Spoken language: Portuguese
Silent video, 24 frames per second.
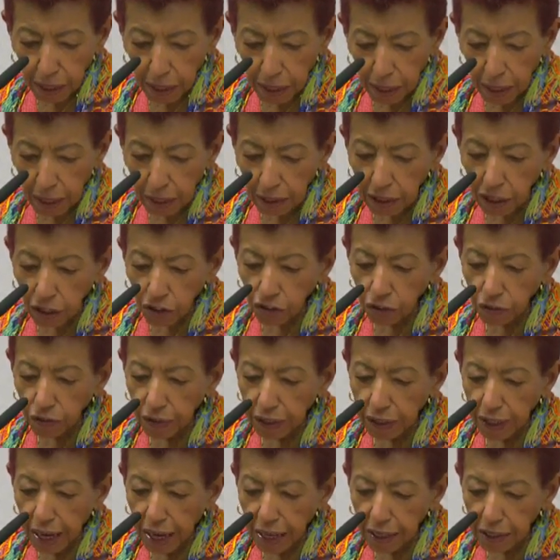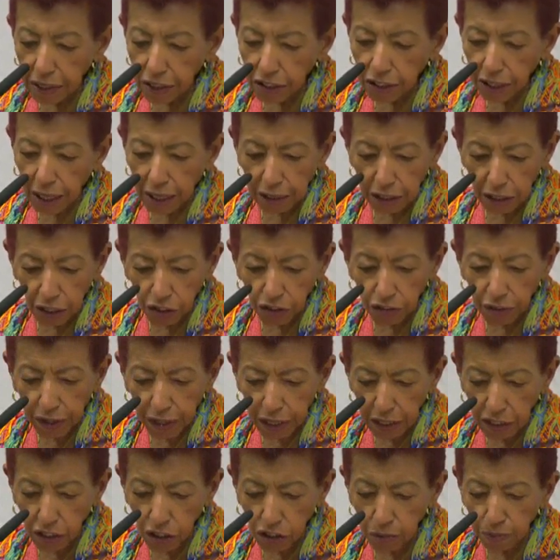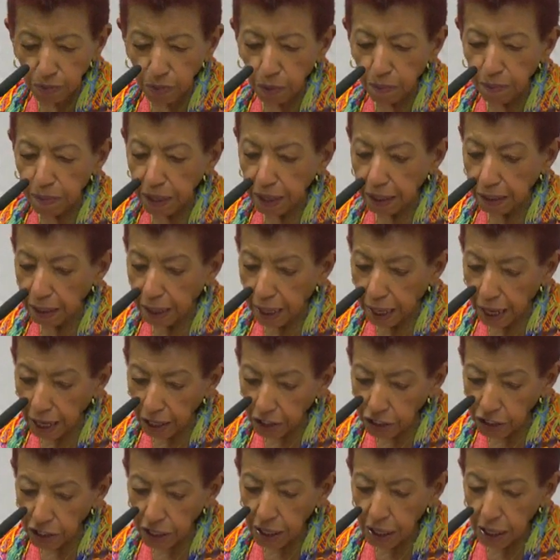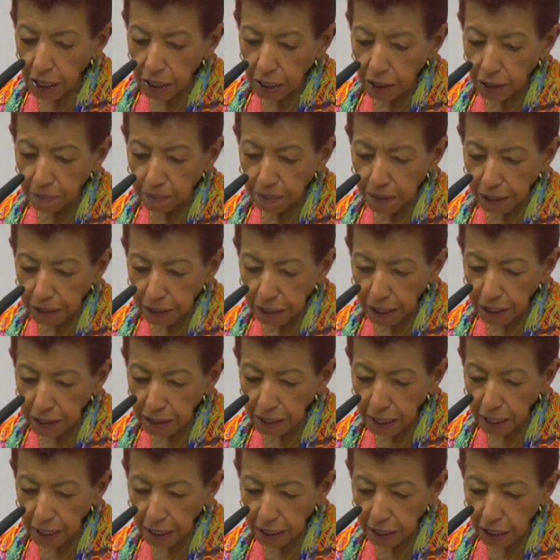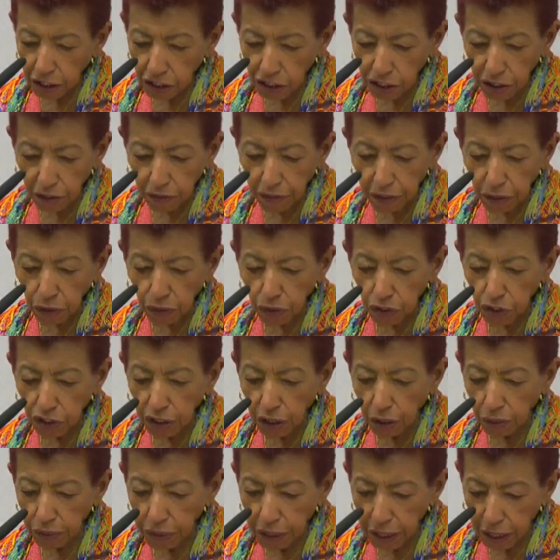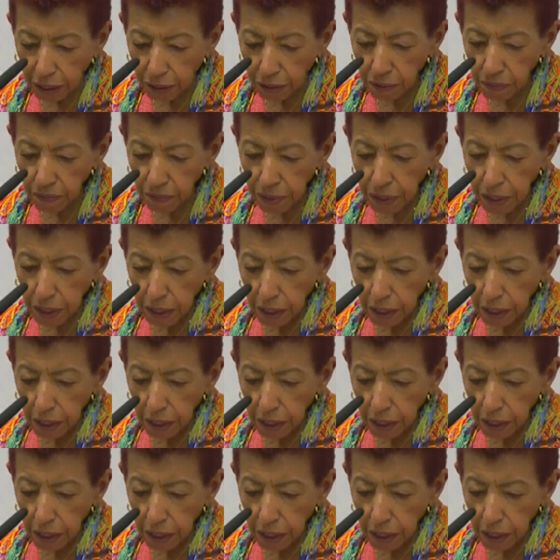Entre as novidades está a transferência de propriedade que pertencem a grandes devedores da União